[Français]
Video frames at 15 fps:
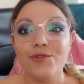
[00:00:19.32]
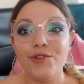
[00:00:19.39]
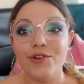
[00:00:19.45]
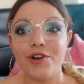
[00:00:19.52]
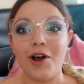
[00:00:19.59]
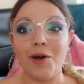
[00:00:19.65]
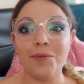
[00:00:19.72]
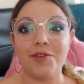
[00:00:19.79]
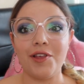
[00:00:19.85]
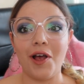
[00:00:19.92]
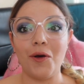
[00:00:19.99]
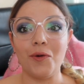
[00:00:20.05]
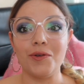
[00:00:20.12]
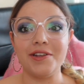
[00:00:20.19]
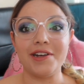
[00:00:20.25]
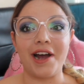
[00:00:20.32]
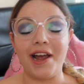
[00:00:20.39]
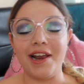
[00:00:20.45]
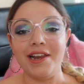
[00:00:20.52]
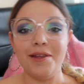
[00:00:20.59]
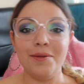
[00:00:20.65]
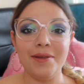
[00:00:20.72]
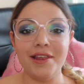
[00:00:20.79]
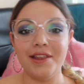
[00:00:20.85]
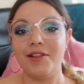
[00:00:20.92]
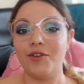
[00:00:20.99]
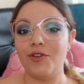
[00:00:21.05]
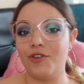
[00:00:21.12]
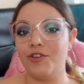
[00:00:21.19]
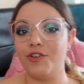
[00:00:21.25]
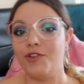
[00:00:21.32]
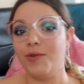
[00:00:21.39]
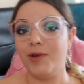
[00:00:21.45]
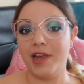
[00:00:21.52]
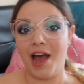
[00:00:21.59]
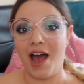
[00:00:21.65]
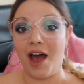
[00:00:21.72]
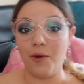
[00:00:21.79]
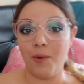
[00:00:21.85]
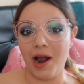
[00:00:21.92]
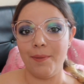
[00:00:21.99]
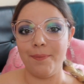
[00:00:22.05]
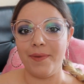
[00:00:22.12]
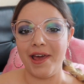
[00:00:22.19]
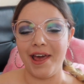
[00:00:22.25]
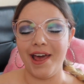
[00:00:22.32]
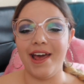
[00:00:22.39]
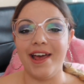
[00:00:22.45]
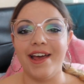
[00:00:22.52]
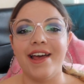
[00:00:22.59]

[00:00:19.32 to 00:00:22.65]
Vu comme ça, on dirait limite que je suis à Walpé